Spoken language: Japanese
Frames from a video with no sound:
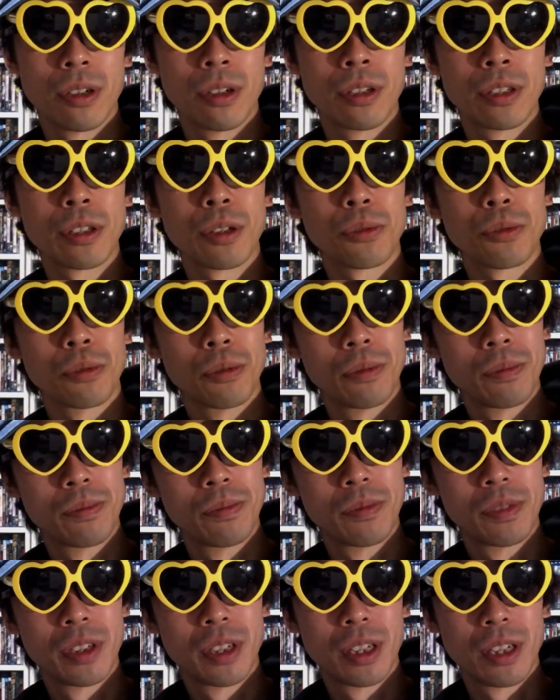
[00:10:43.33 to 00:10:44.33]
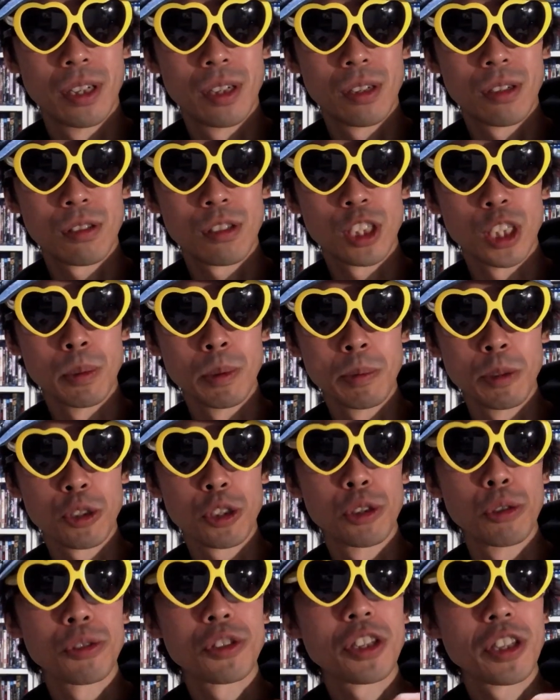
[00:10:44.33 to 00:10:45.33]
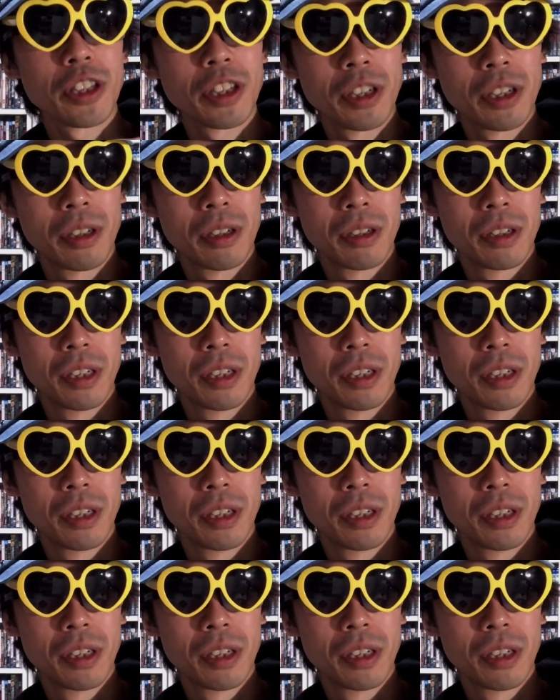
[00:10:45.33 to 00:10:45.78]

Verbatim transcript: ありがとう君も気をつけて